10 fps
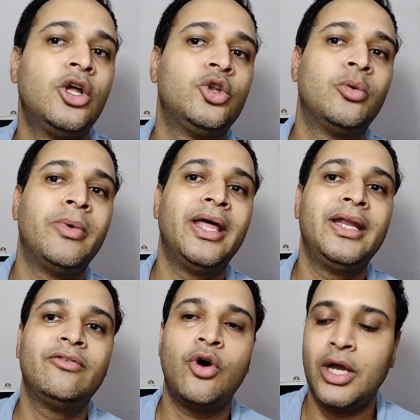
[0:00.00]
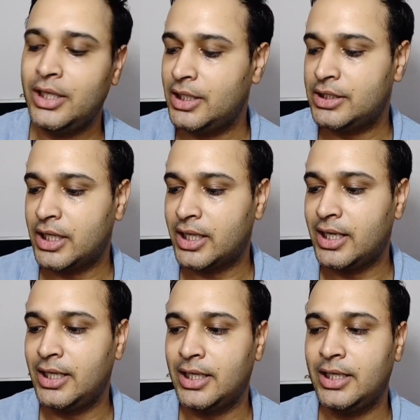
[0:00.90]
तो मैंने वो ऑयलीनेस
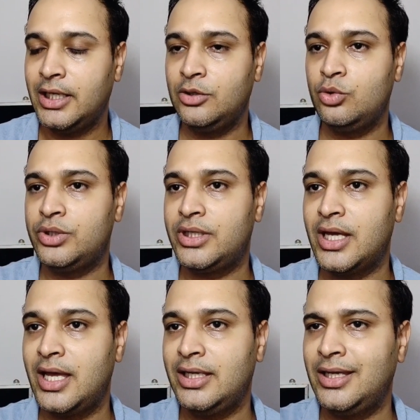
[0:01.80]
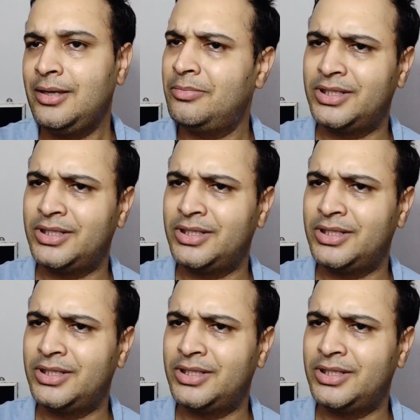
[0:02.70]
हटाने के लिए यूज़ किया है ये